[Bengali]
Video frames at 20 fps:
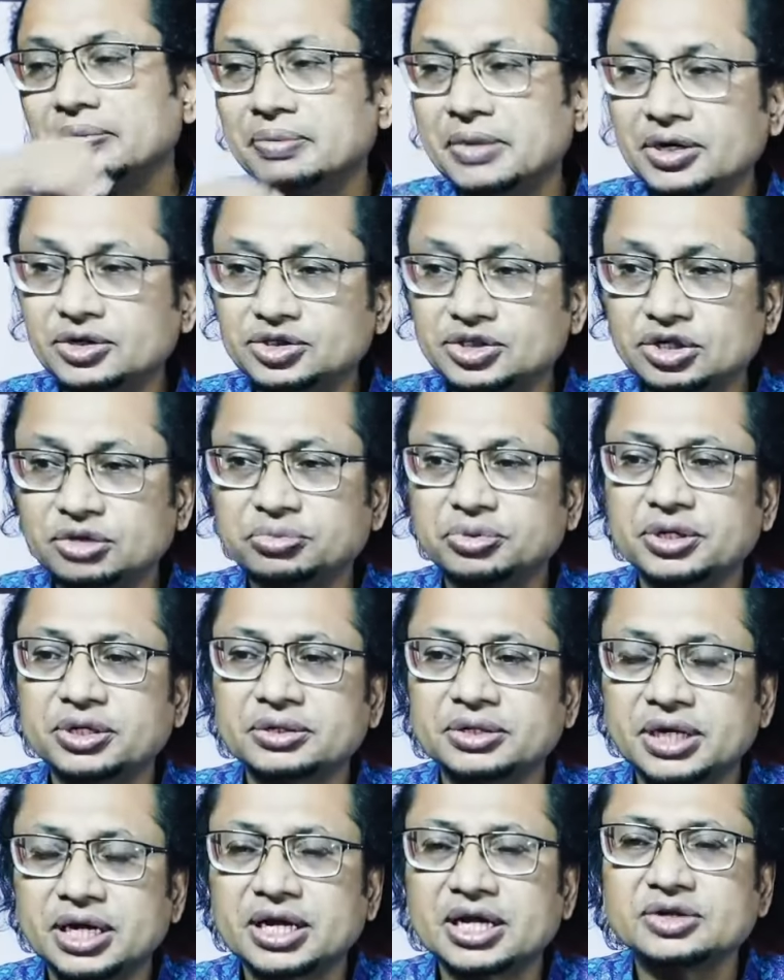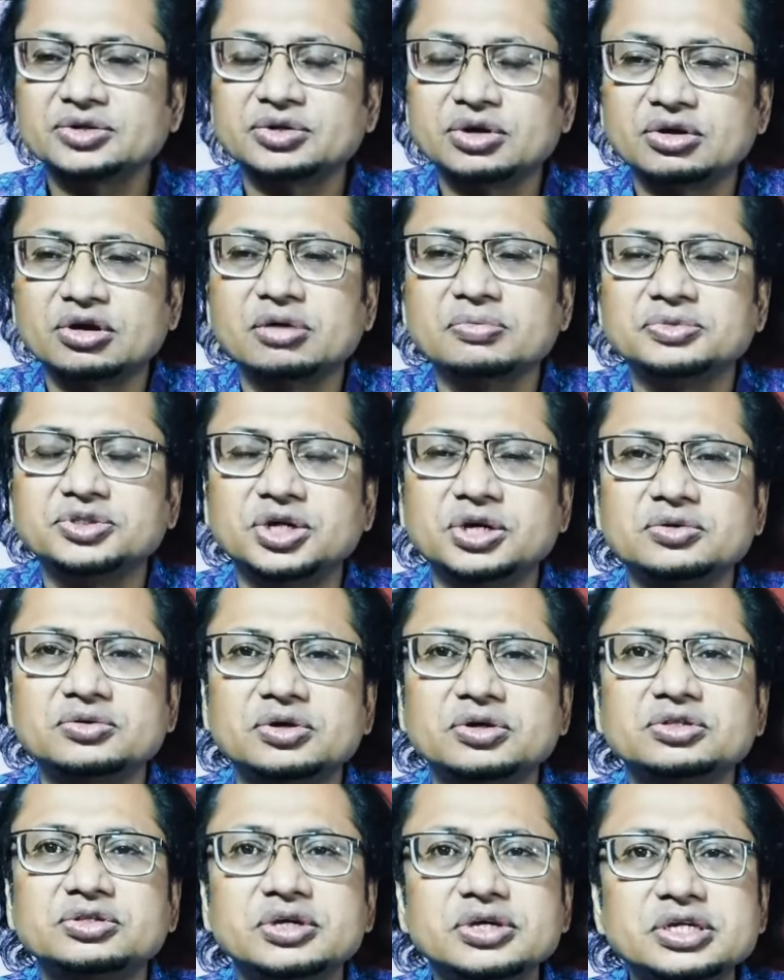মানুষের উপরে নানান রকম
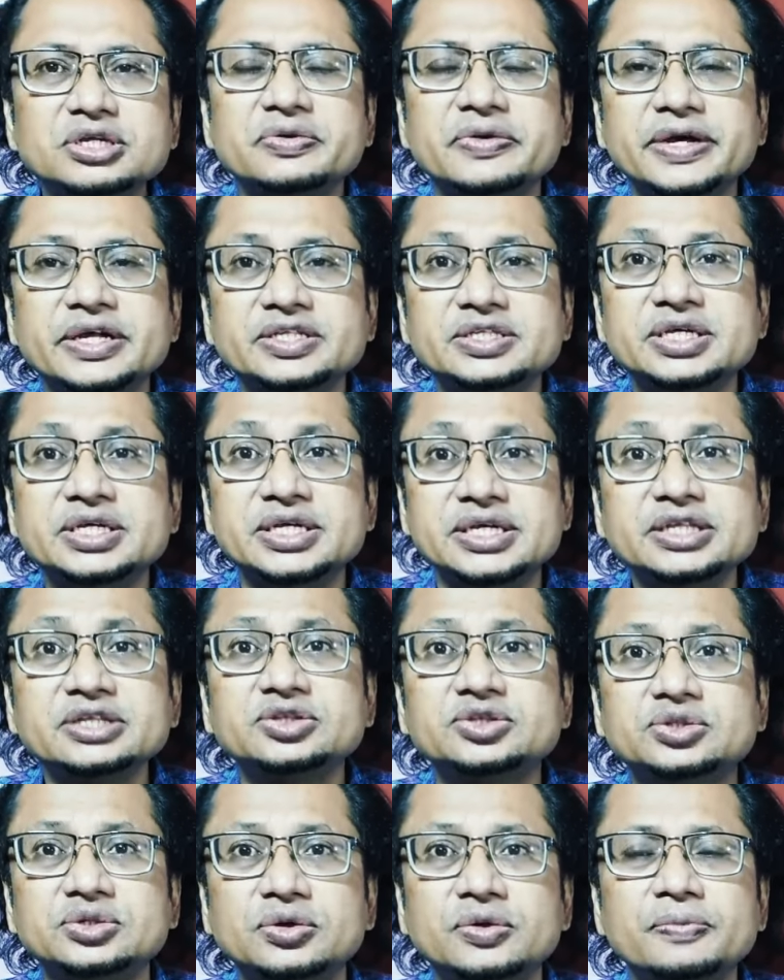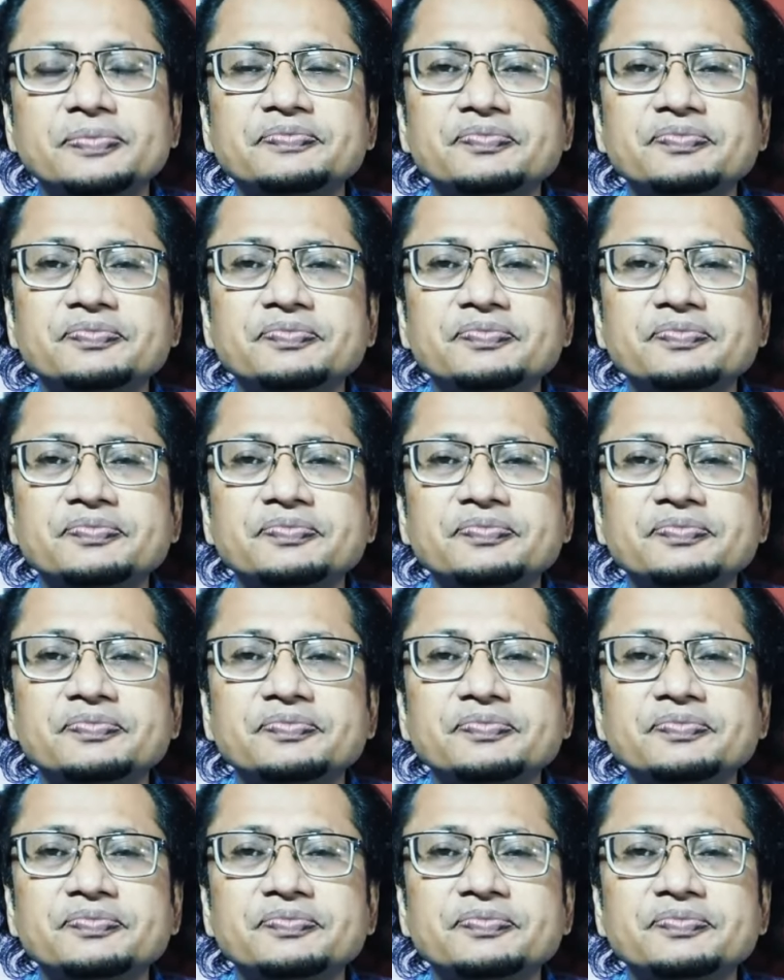সংকট তৈরি হয়েছে কিন্তু